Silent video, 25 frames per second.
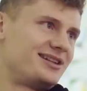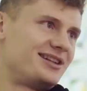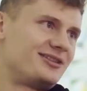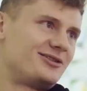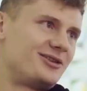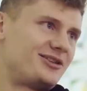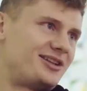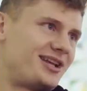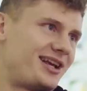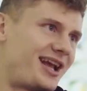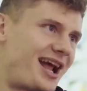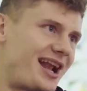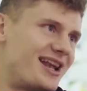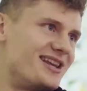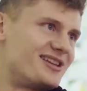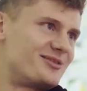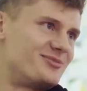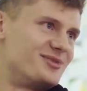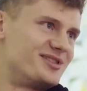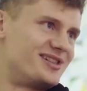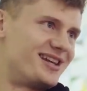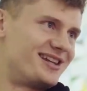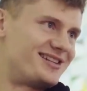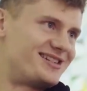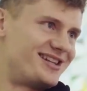nie
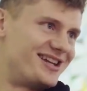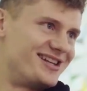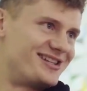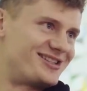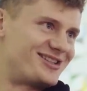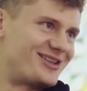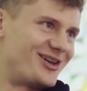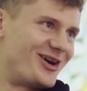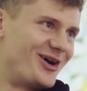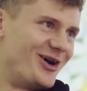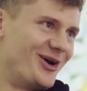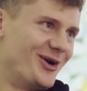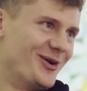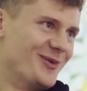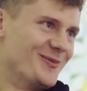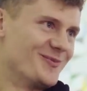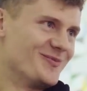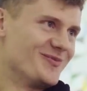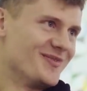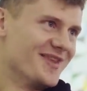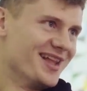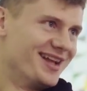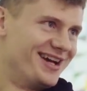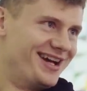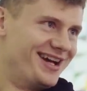dotykaliśmy za często. Mm, nie.